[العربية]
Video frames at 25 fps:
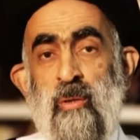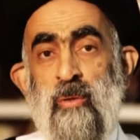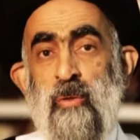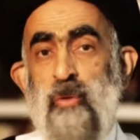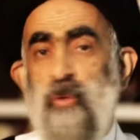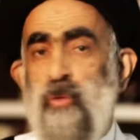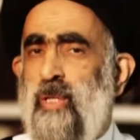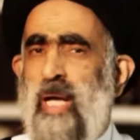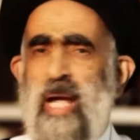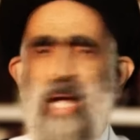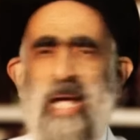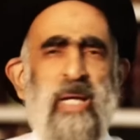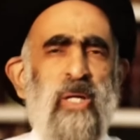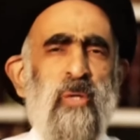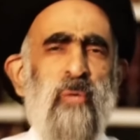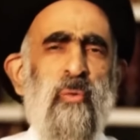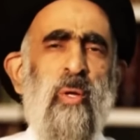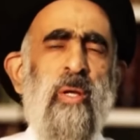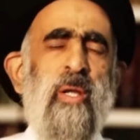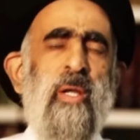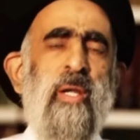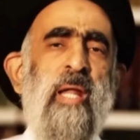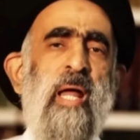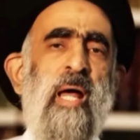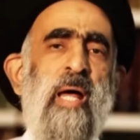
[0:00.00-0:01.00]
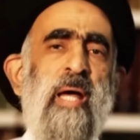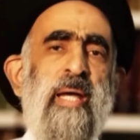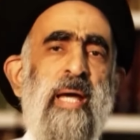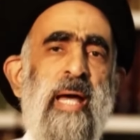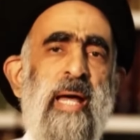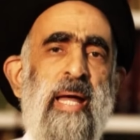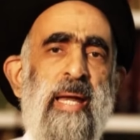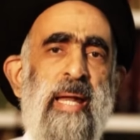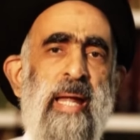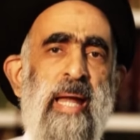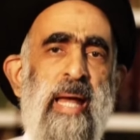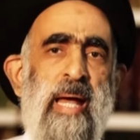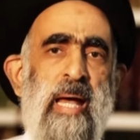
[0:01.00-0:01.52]
شاهد الله
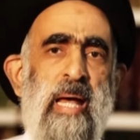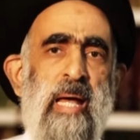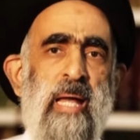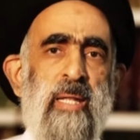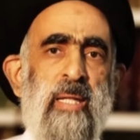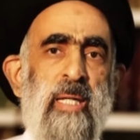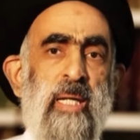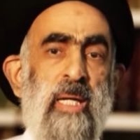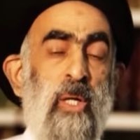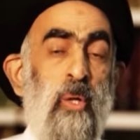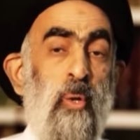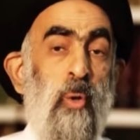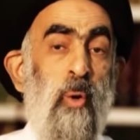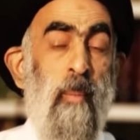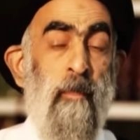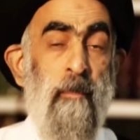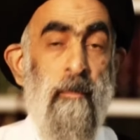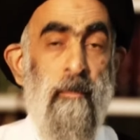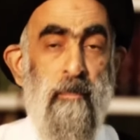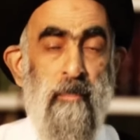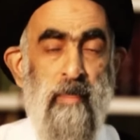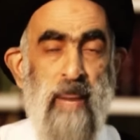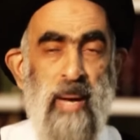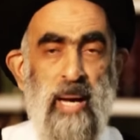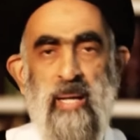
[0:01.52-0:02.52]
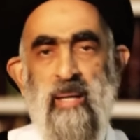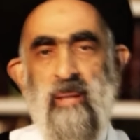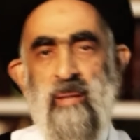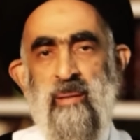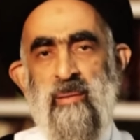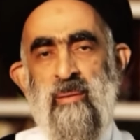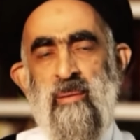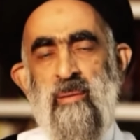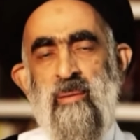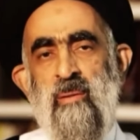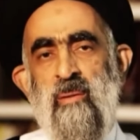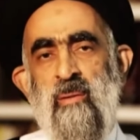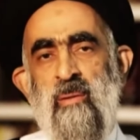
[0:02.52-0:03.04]
على هذه الامه
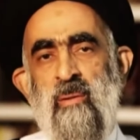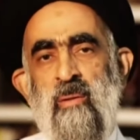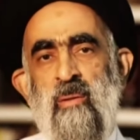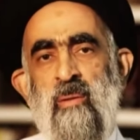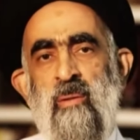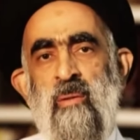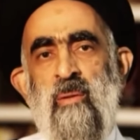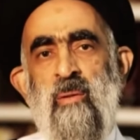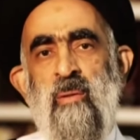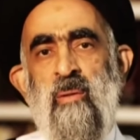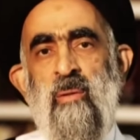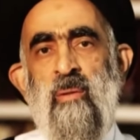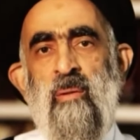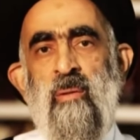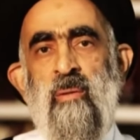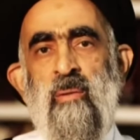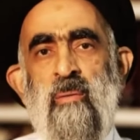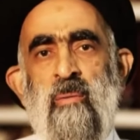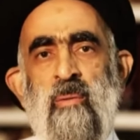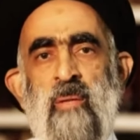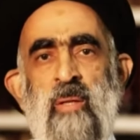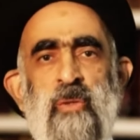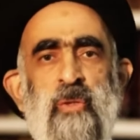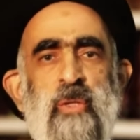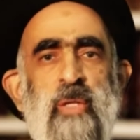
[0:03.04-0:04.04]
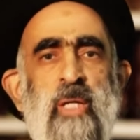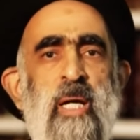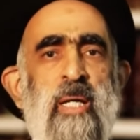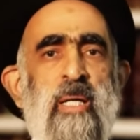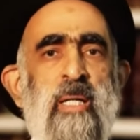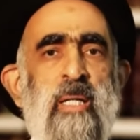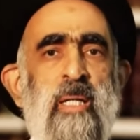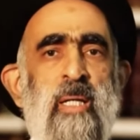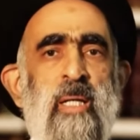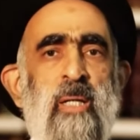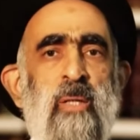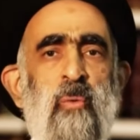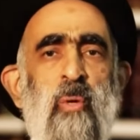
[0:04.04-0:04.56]

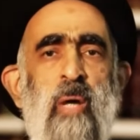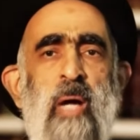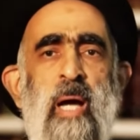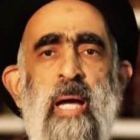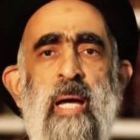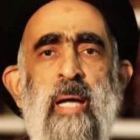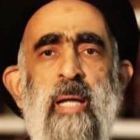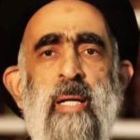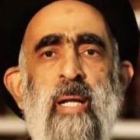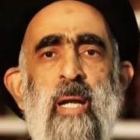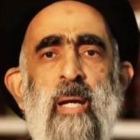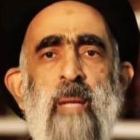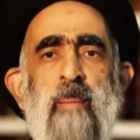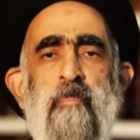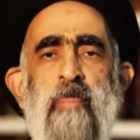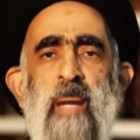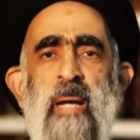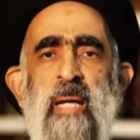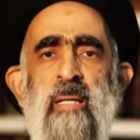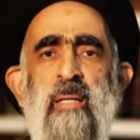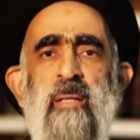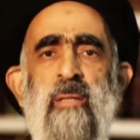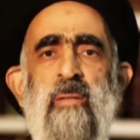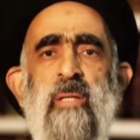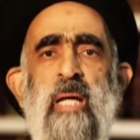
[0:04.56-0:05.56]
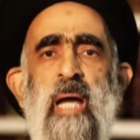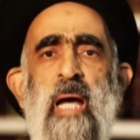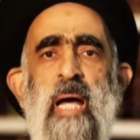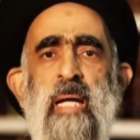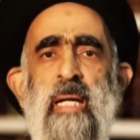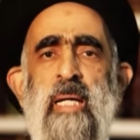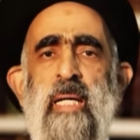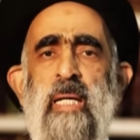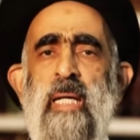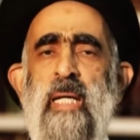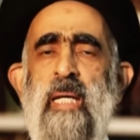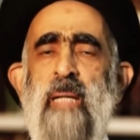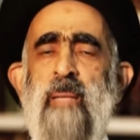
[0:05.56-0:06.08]
وشهيد اهل البيت
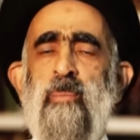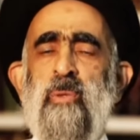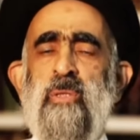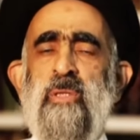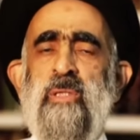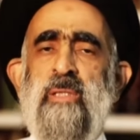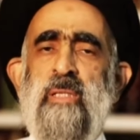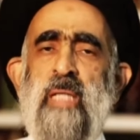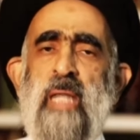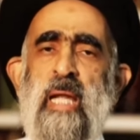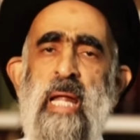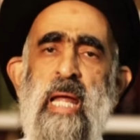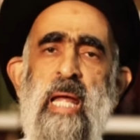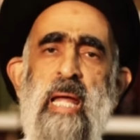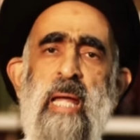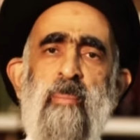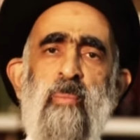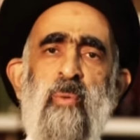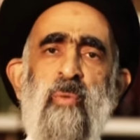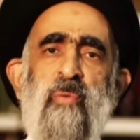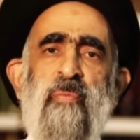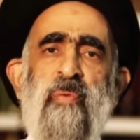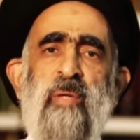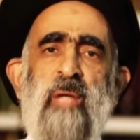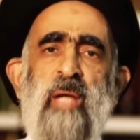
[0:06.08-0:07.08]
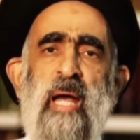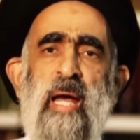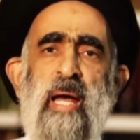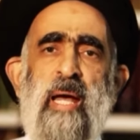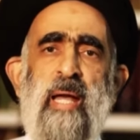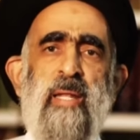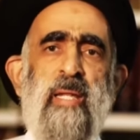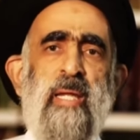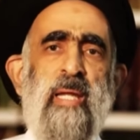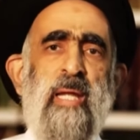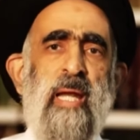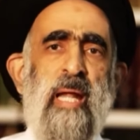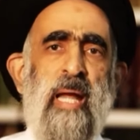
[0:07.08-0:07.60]
عليهم السلام في
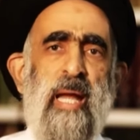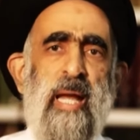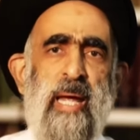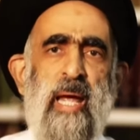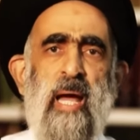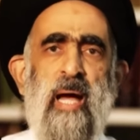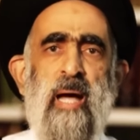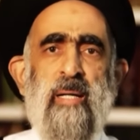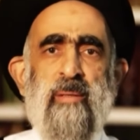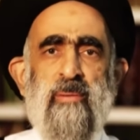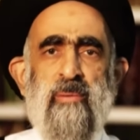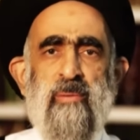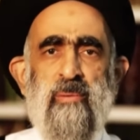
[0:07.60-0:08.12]
هذه الحياه